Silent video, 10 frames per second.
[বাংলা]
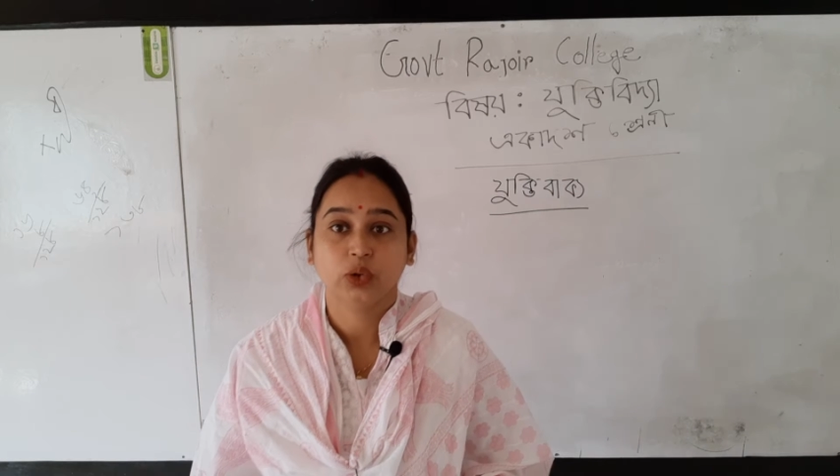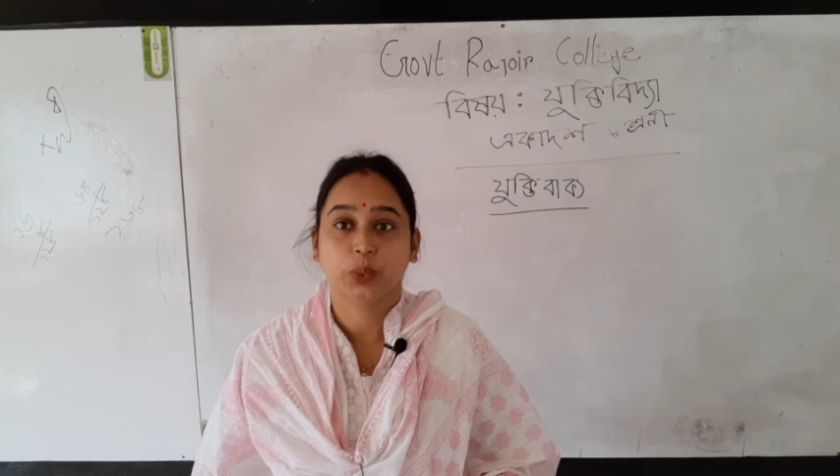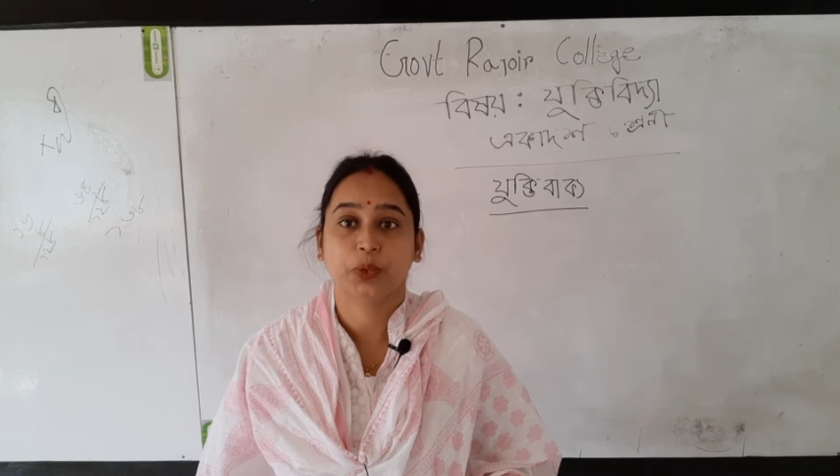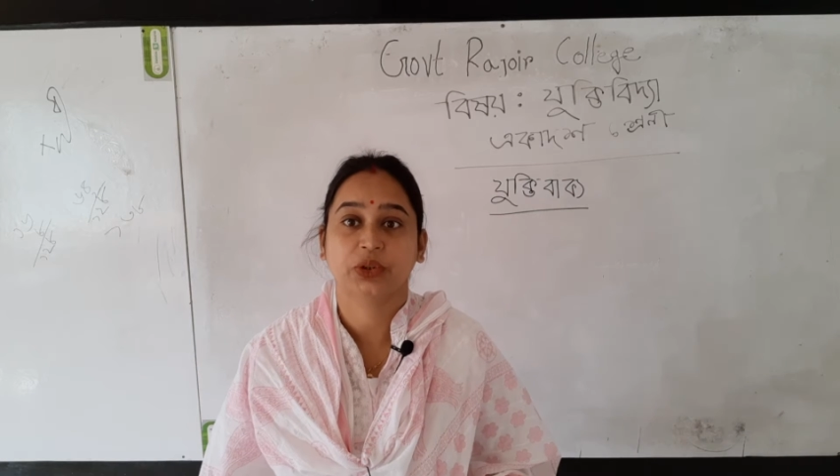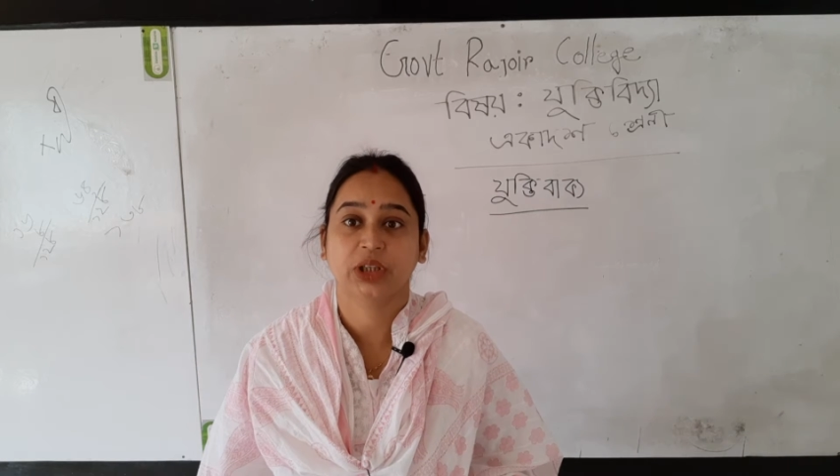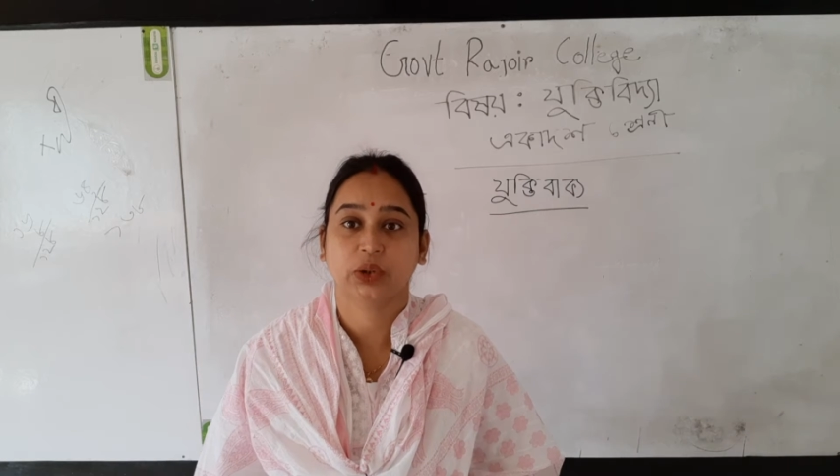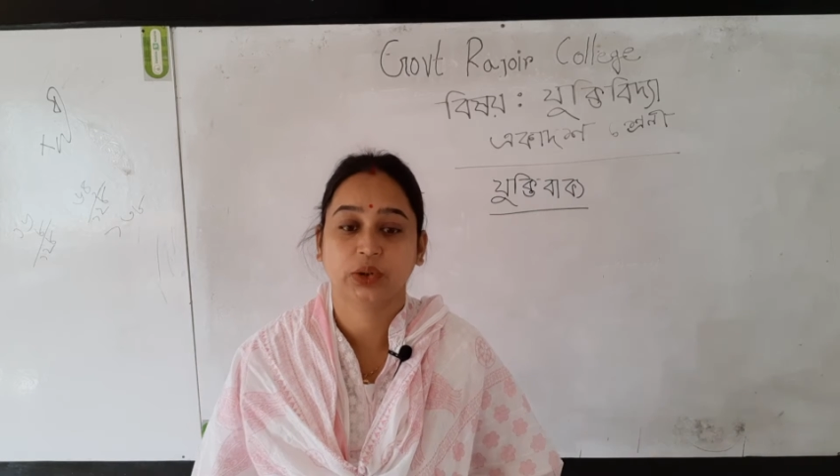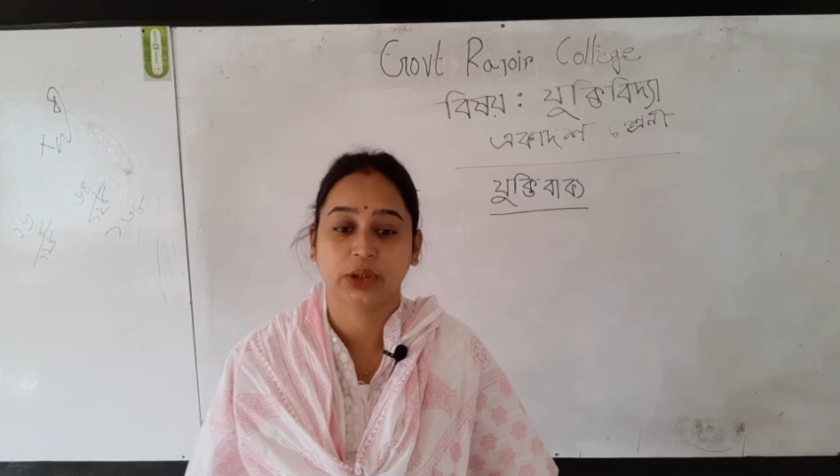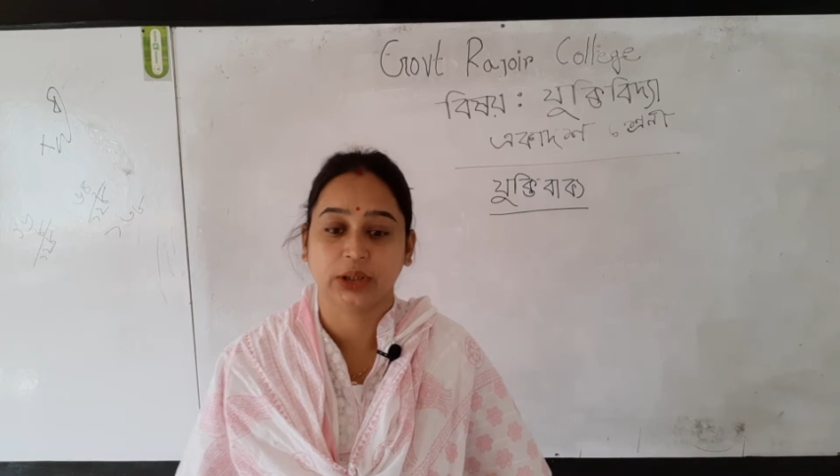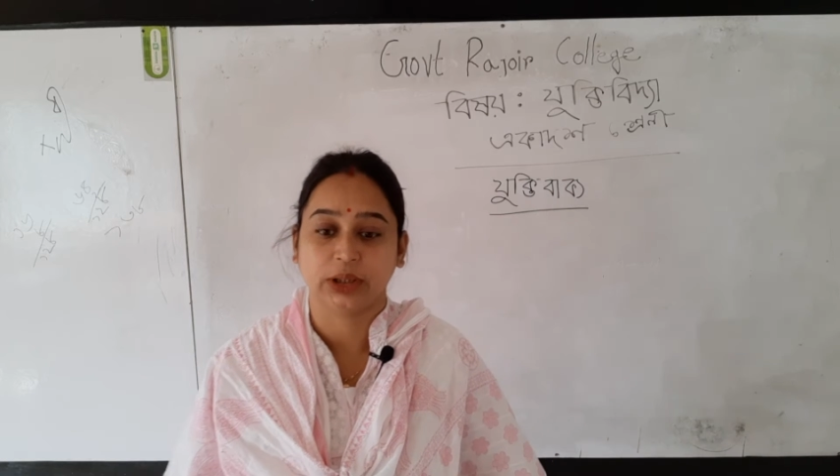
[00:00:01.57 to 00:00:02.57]
সুপ্রিয়
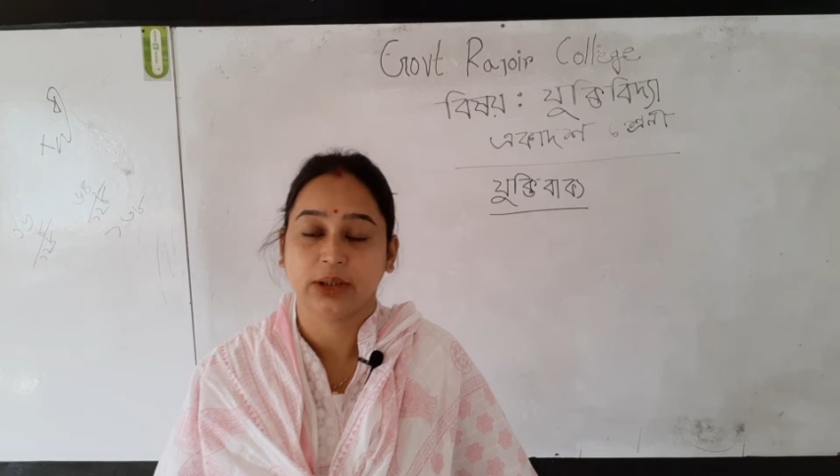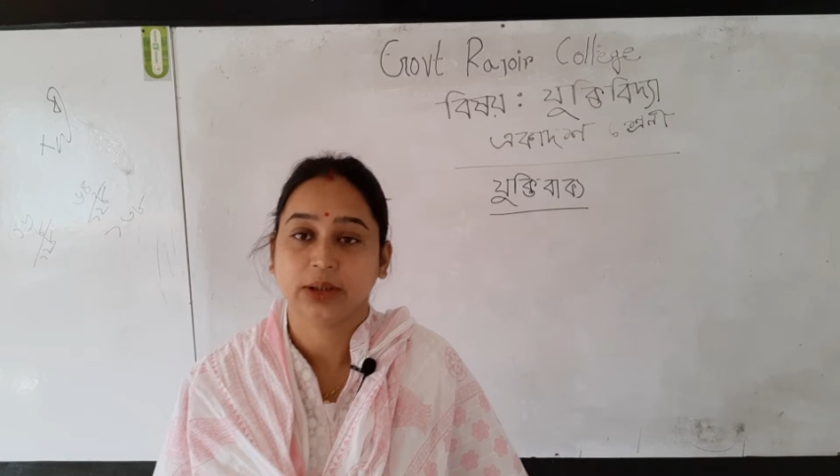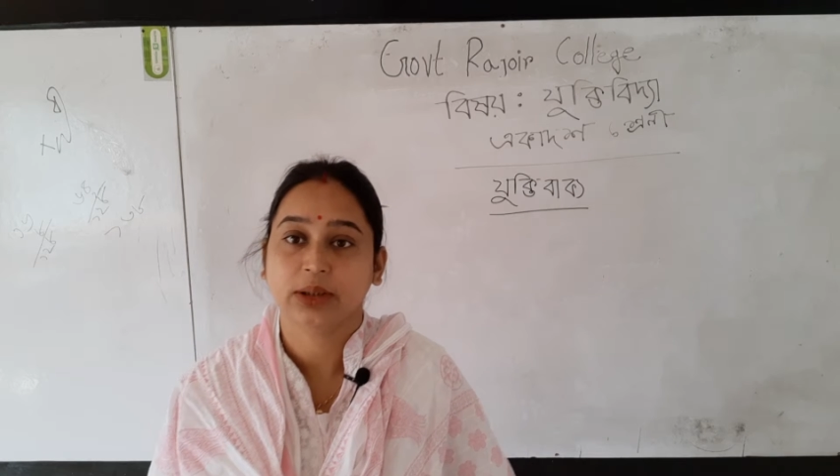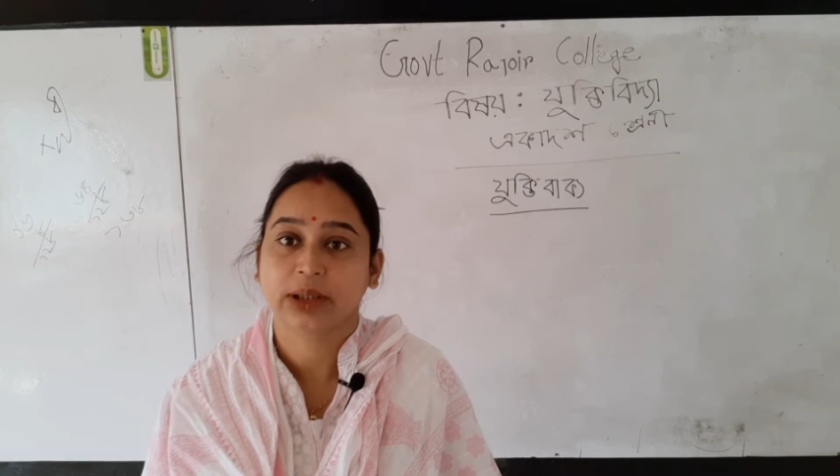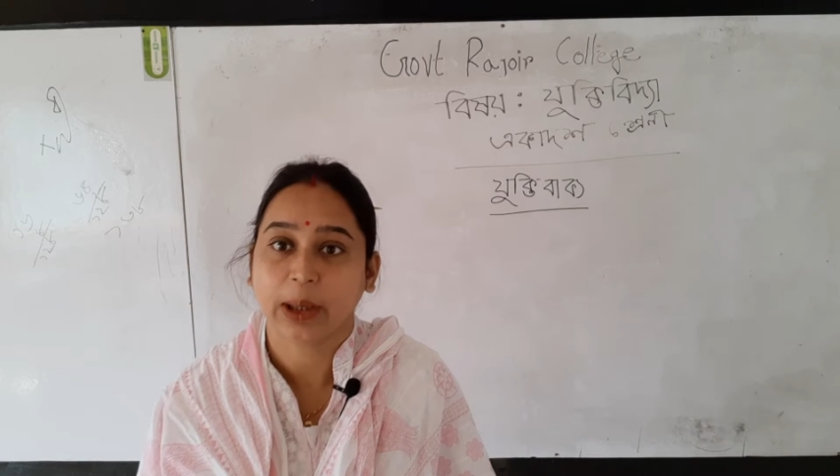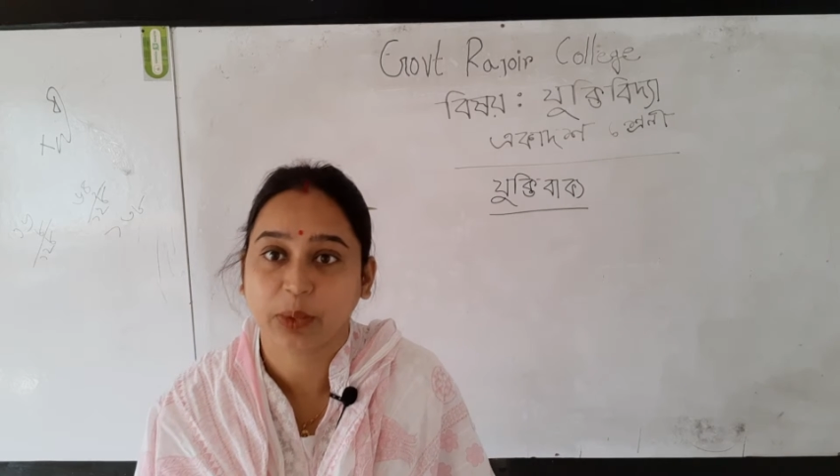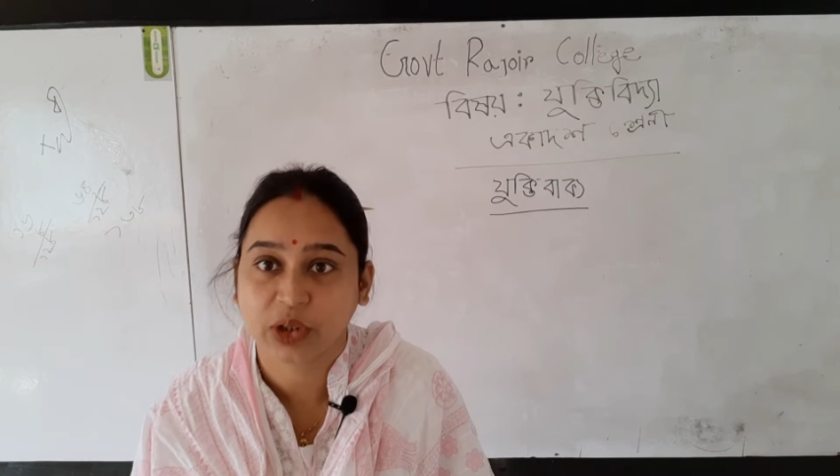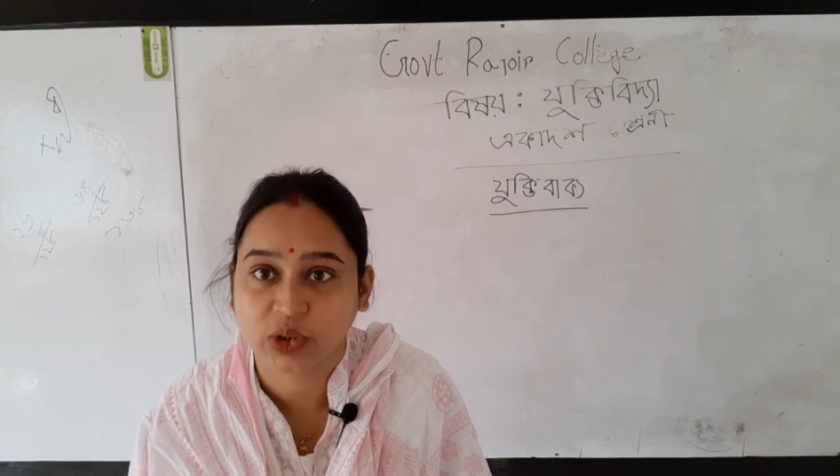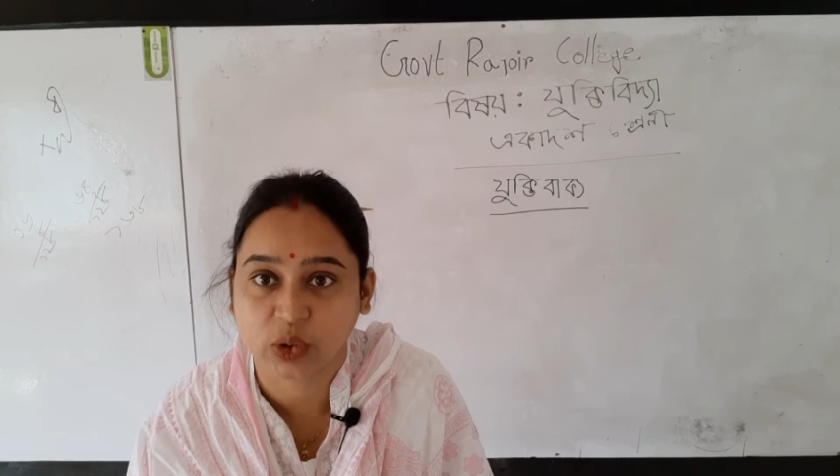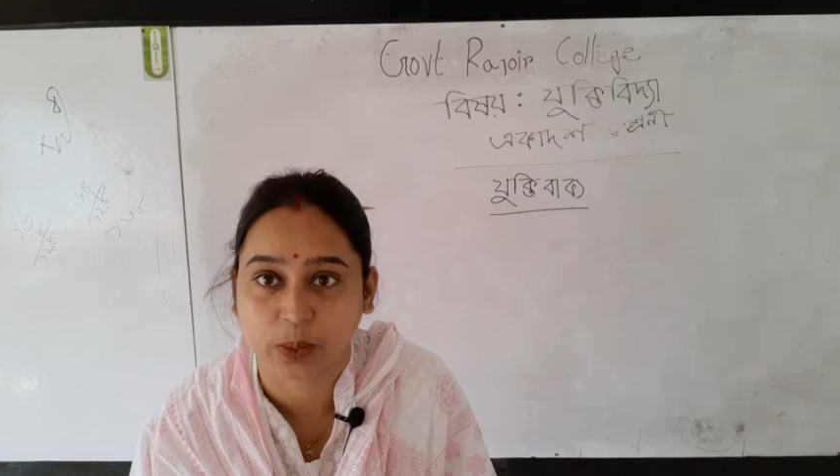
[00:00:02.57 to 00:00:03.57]
ছাত্রছাত্রী
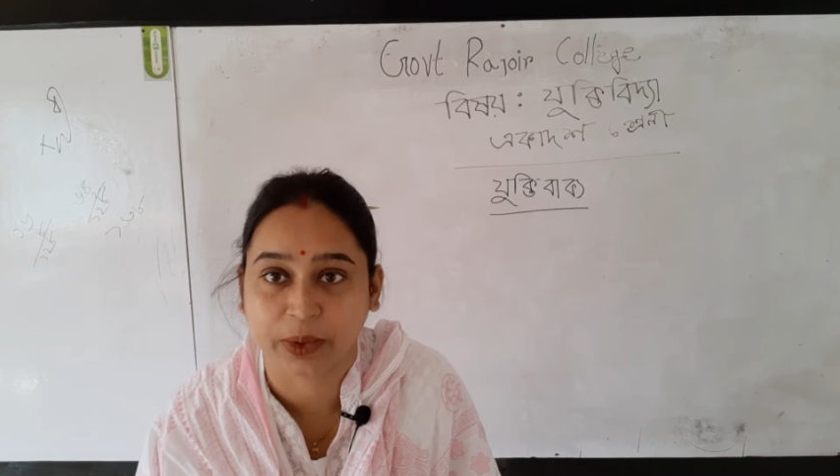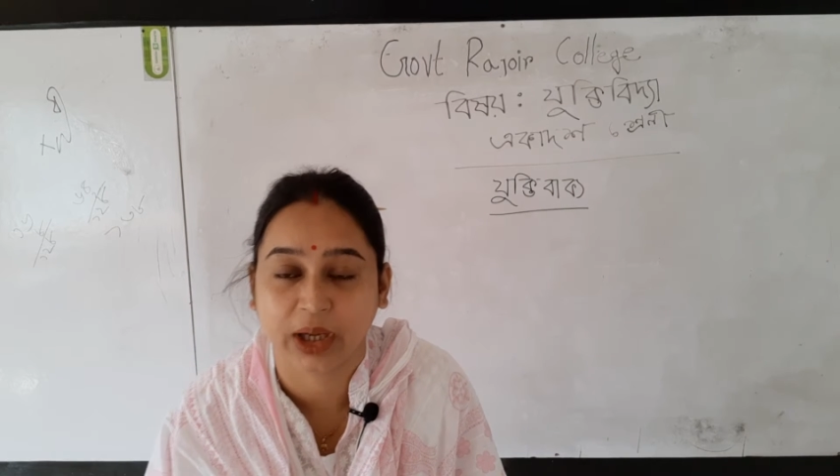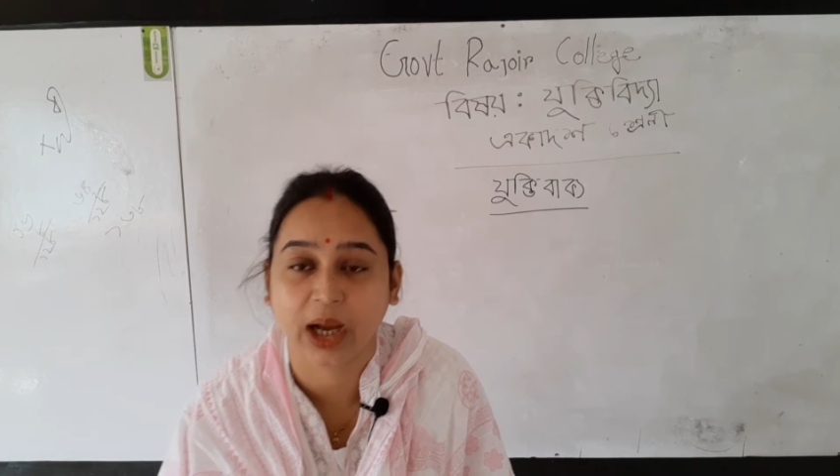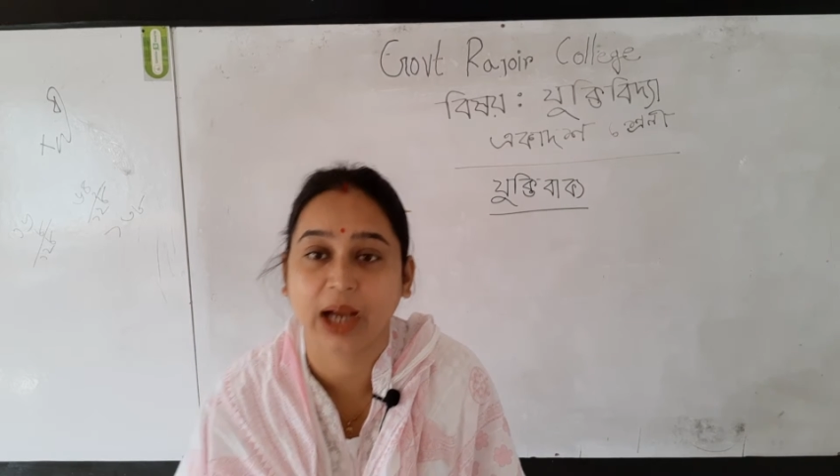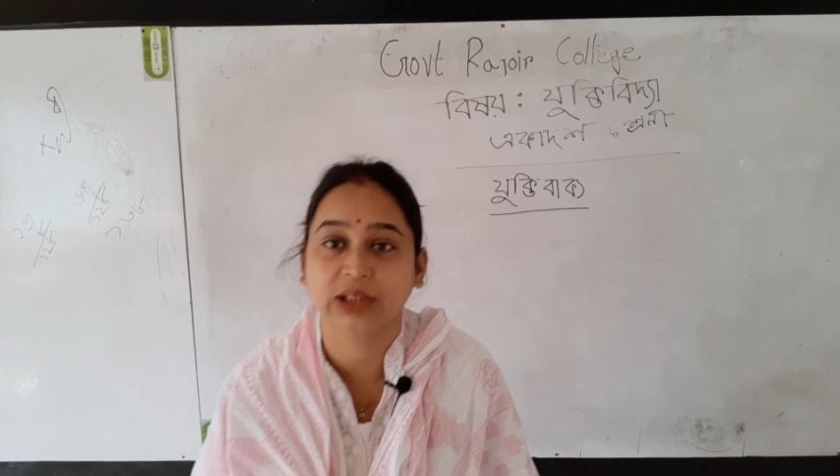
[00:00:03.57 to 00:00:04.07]
কেমন আছো তোমরা